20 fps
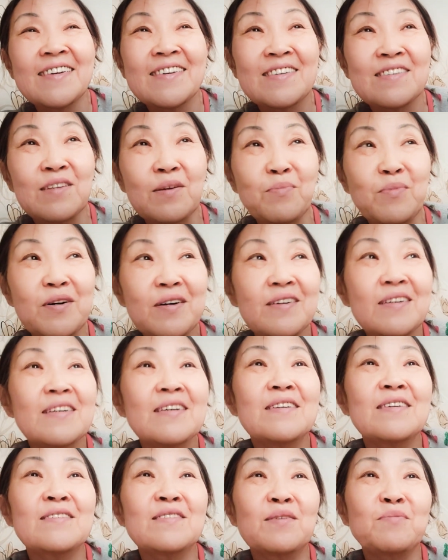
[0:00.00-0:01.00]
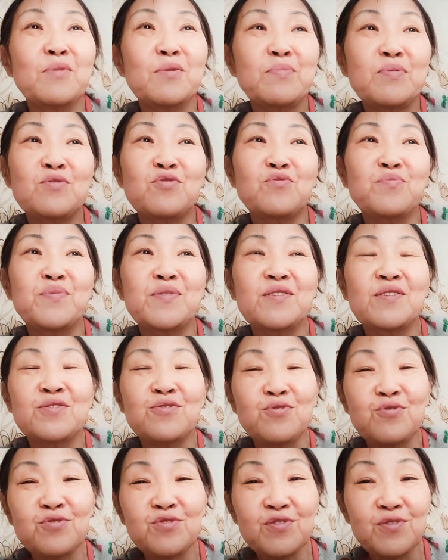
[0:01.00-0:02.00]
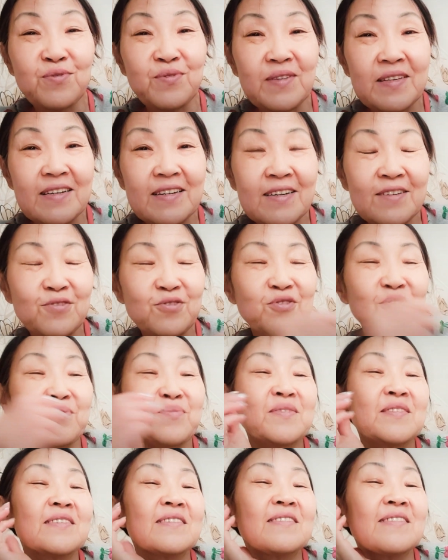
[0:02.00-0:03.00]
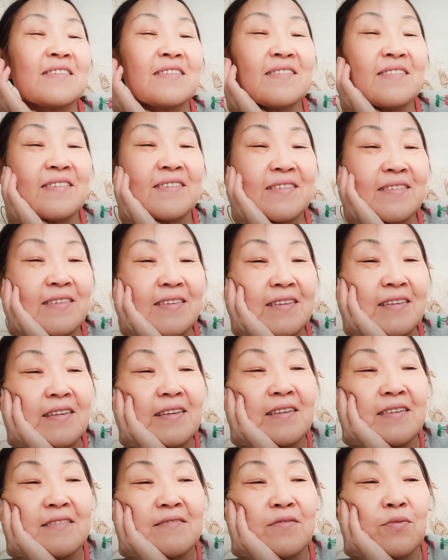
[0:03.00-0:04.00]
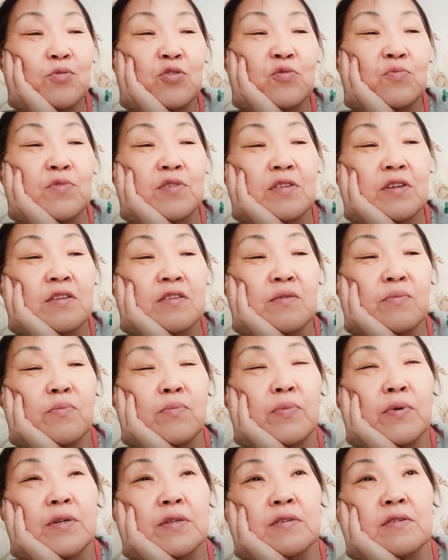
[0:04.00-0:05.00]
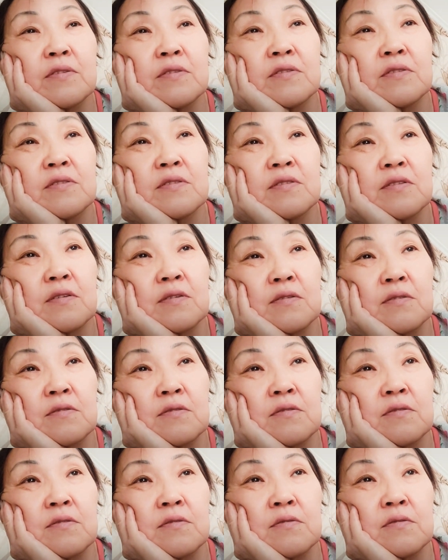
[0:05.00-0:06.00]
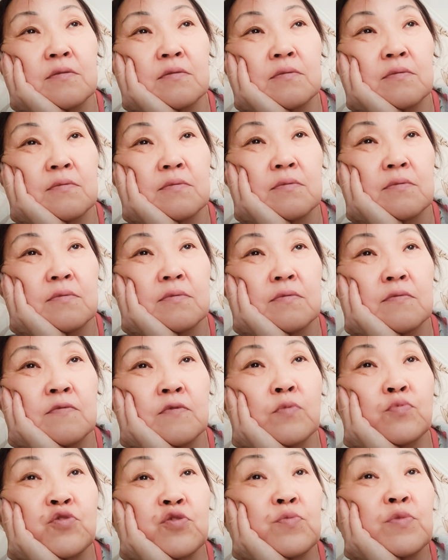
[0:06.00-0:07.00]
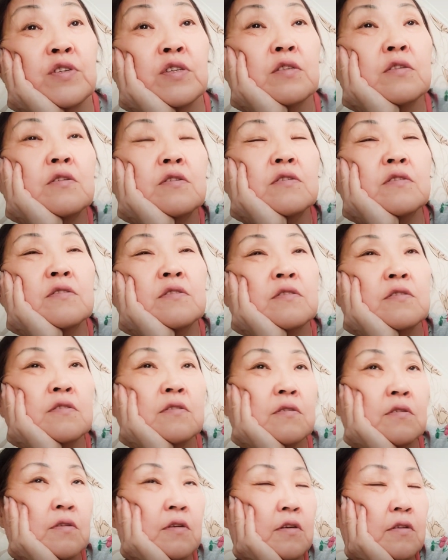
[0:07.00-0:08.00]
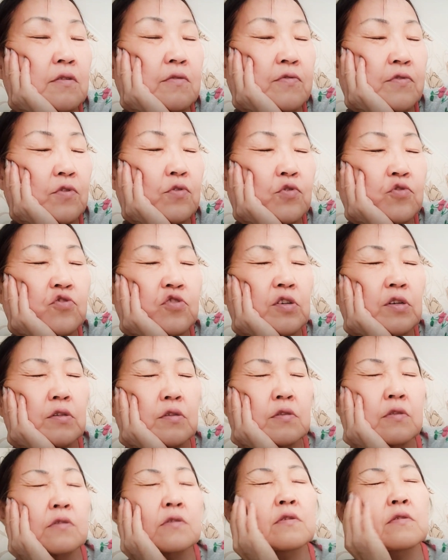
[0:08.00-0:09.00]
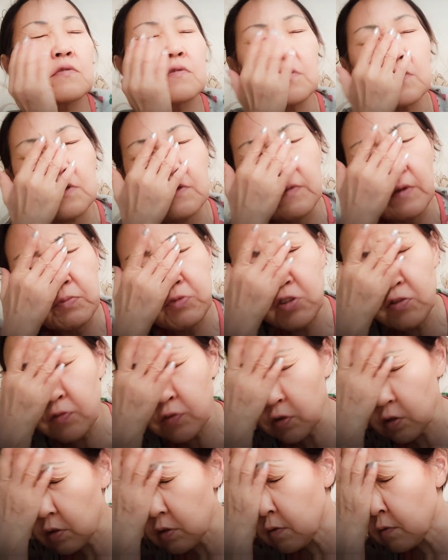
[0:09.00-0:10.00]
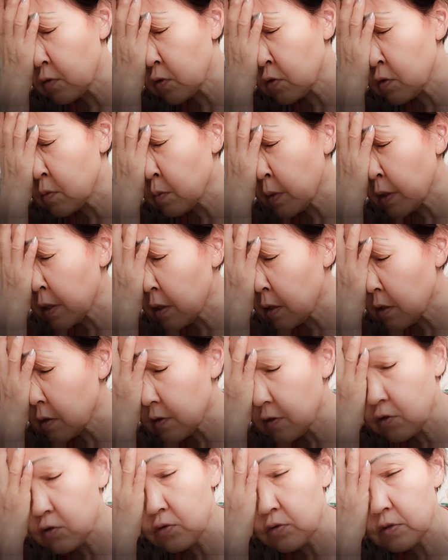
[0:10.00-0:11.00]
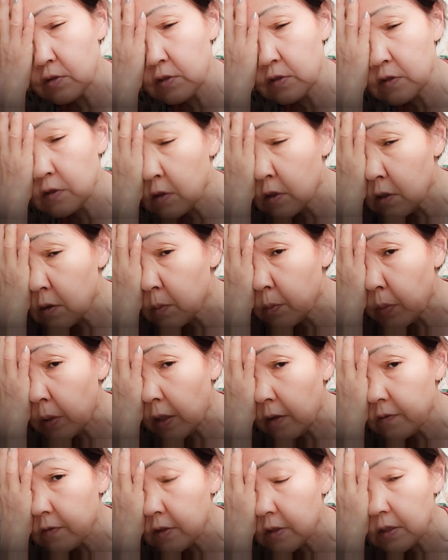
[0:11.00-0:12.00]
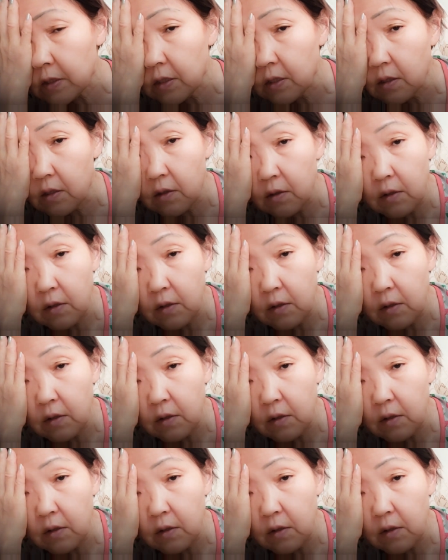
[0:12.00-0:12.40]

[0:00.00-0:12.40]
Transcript: сама, сама подрубила тот сук, на котором сидела. В общем, не надо быть... Э, в общем, хитрость надо включать. И вообще вот эта вот моя склонность к правде –